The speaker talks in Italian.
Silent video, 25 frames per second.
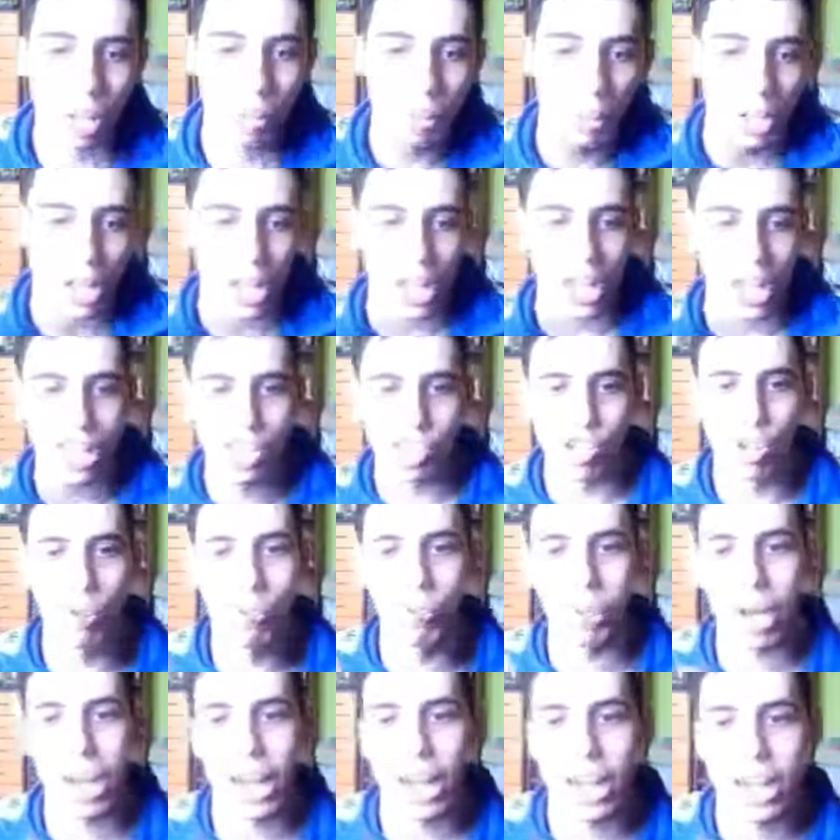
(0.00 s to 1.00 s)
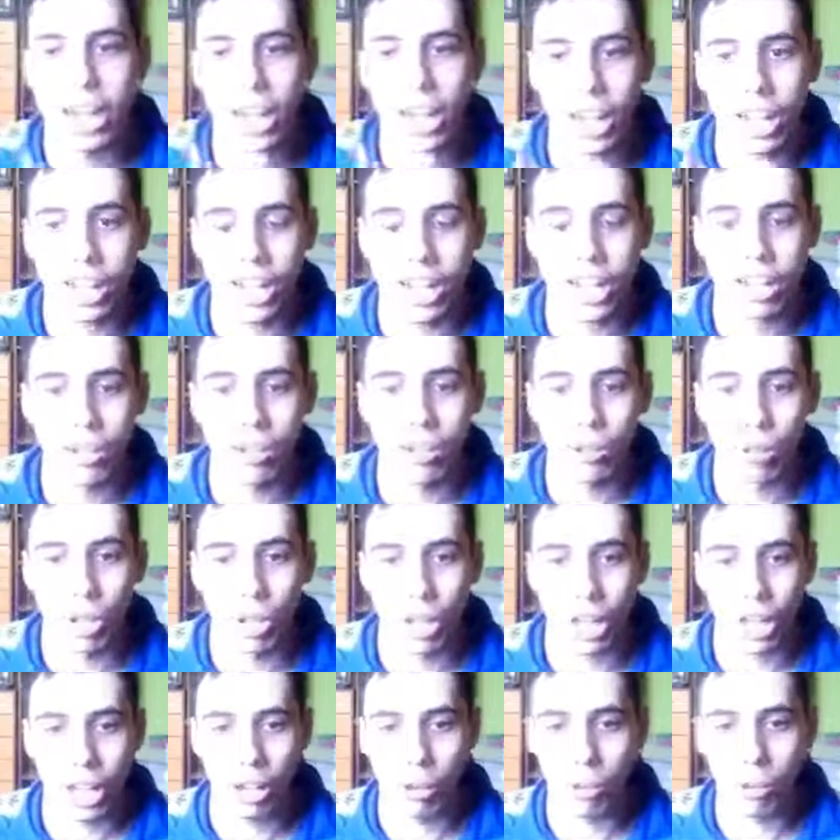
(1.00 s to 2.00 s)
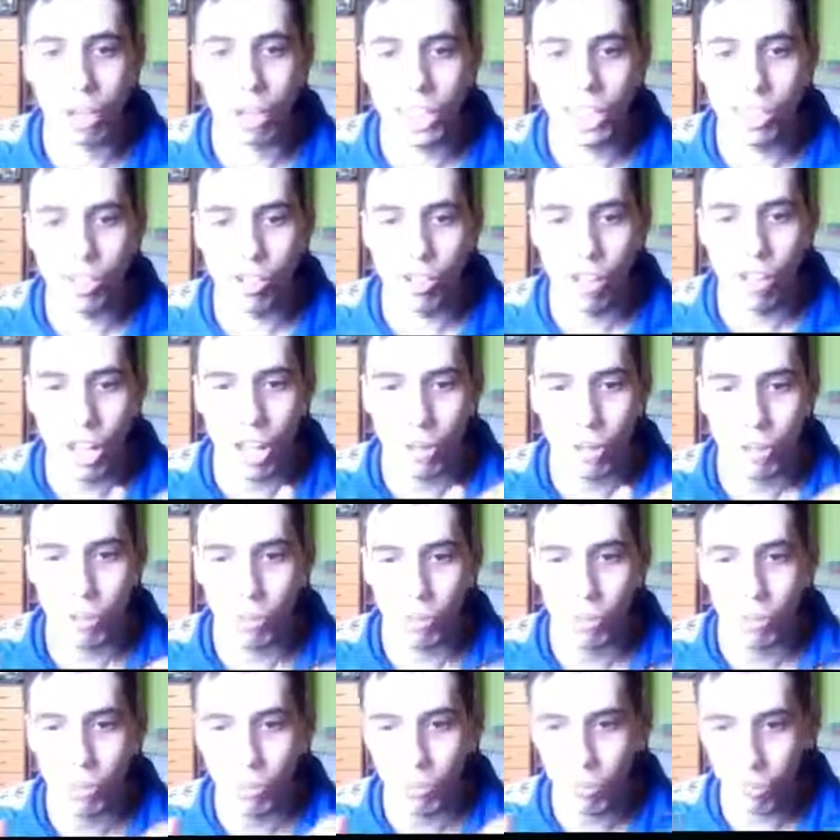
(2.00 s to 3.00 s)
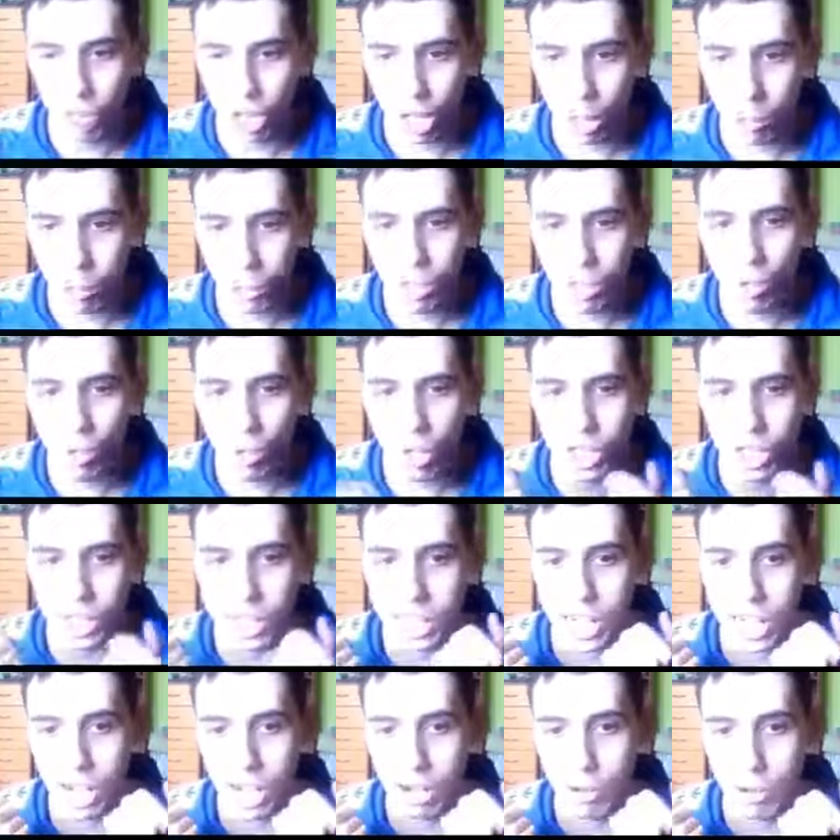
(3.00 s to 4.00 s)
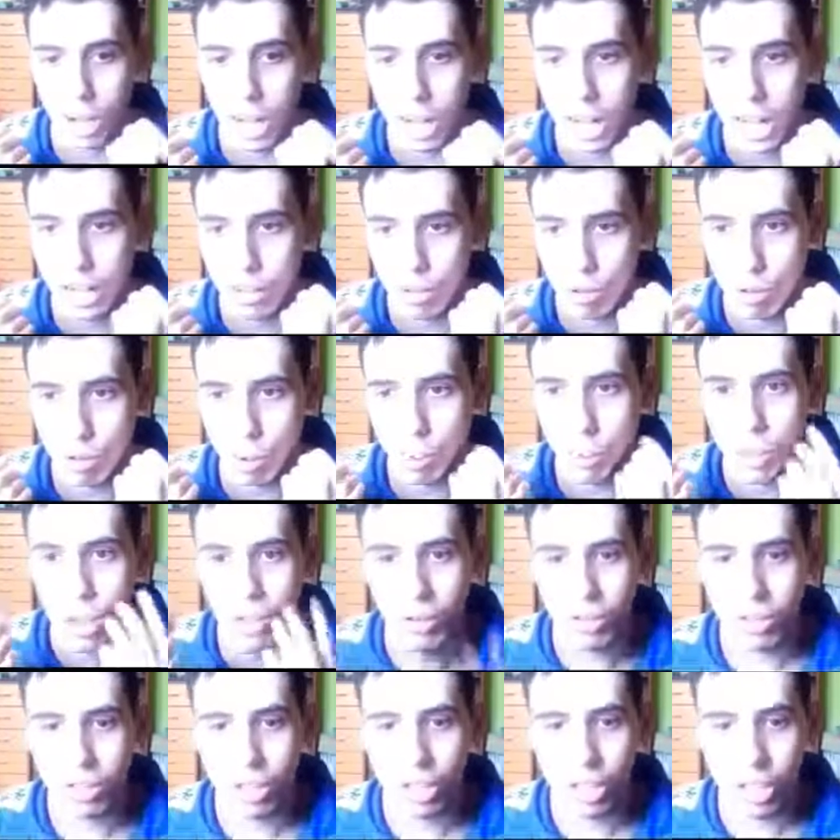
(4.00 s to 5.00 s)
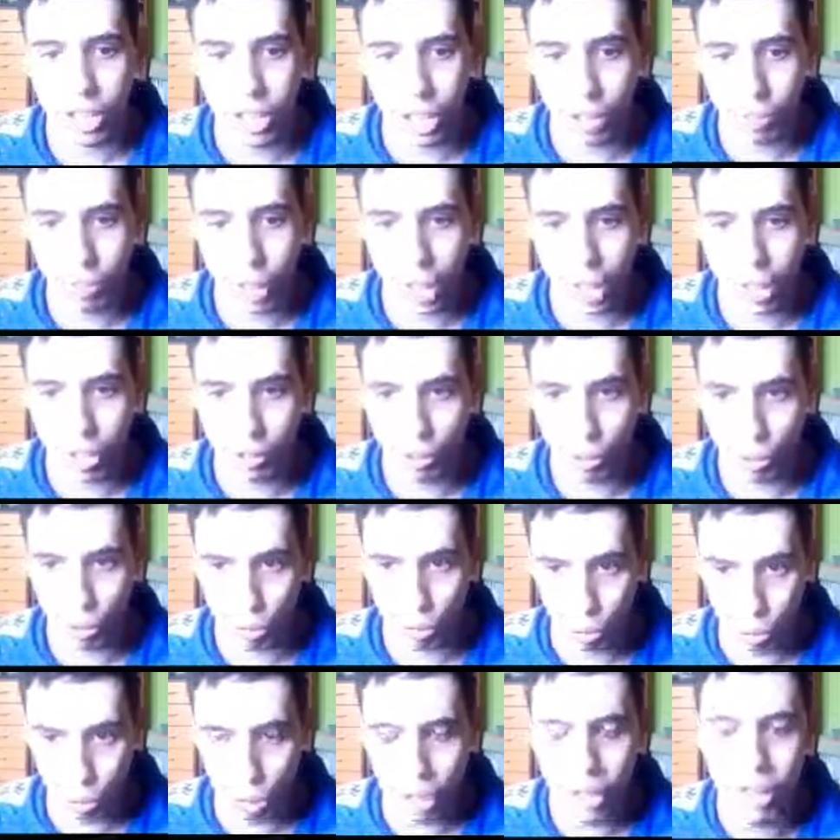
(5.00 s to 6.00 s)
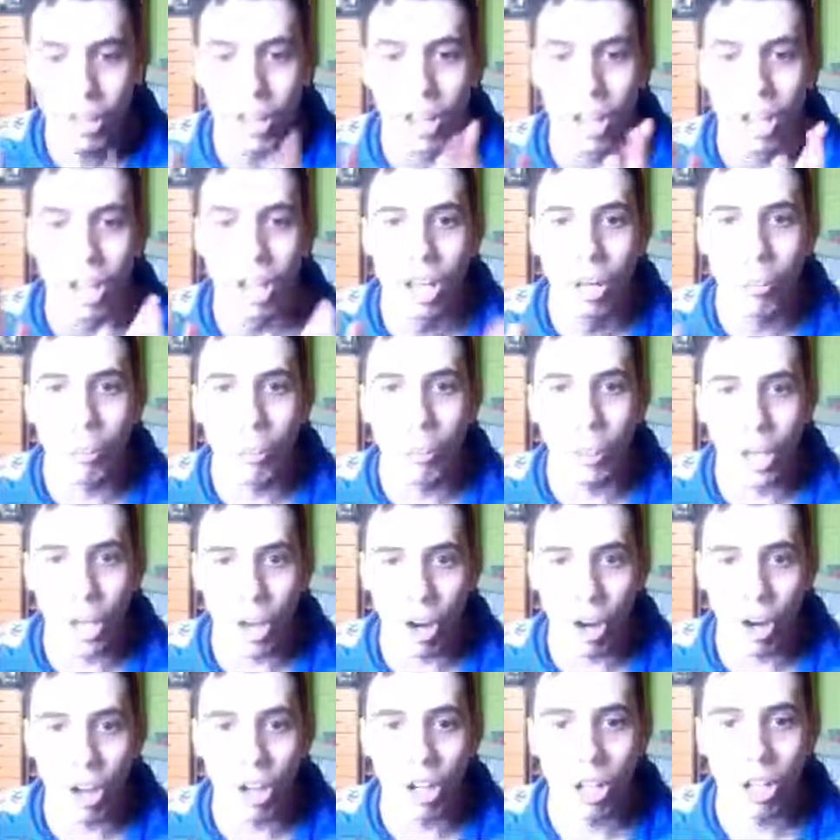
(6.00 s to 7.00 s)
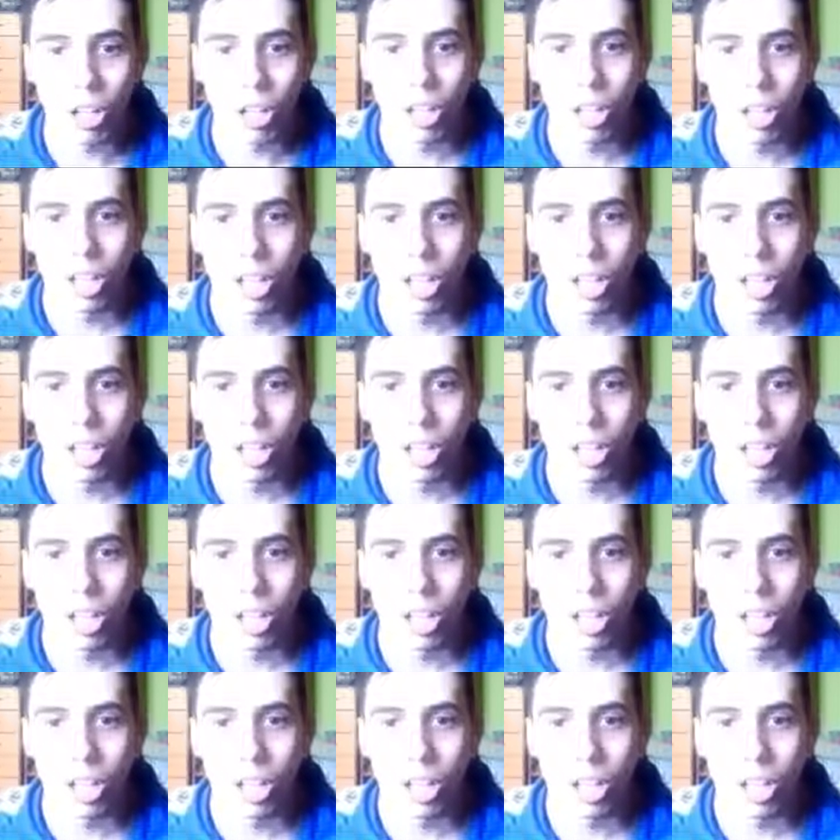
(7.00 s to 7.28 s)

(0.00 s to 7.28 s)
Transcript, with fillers: Perché Son Black ha detto che questo è un capitolo che sarà collegato dopo gli eventi di Predator 2, però...